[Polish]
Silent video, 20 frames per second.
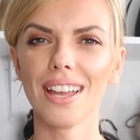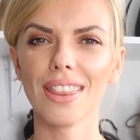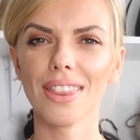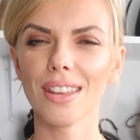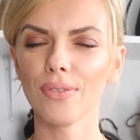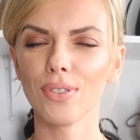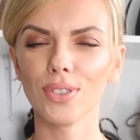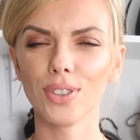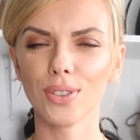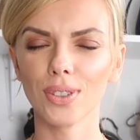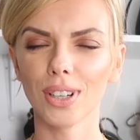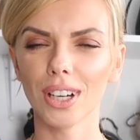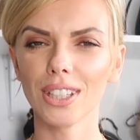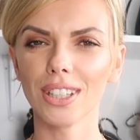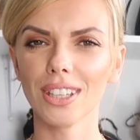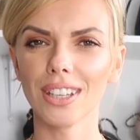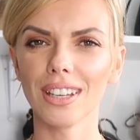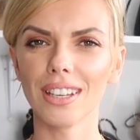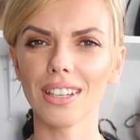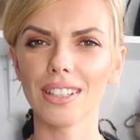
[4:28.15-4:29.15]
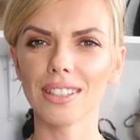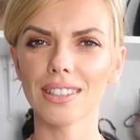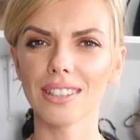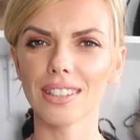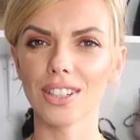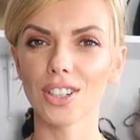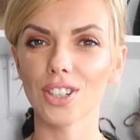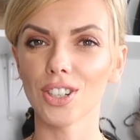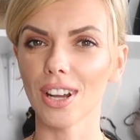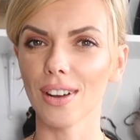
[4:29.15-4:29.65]
na wyciąganie
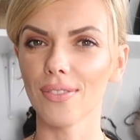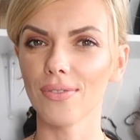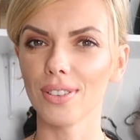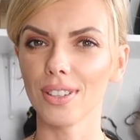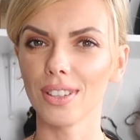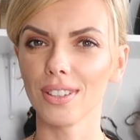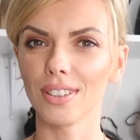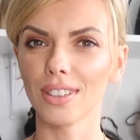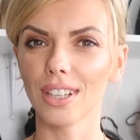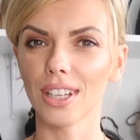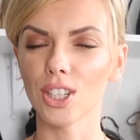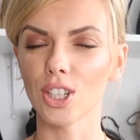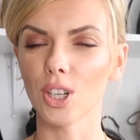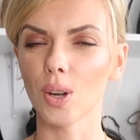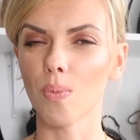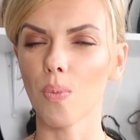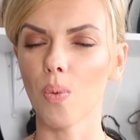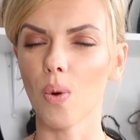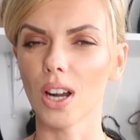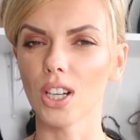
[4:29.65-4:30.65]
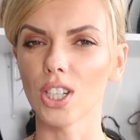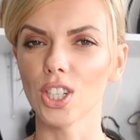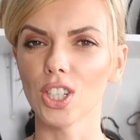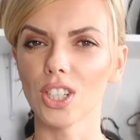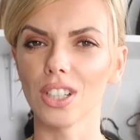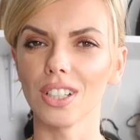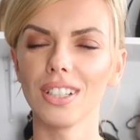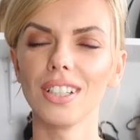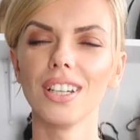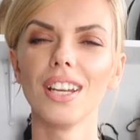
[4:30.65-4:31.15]
ze szafy naszych płaszczy,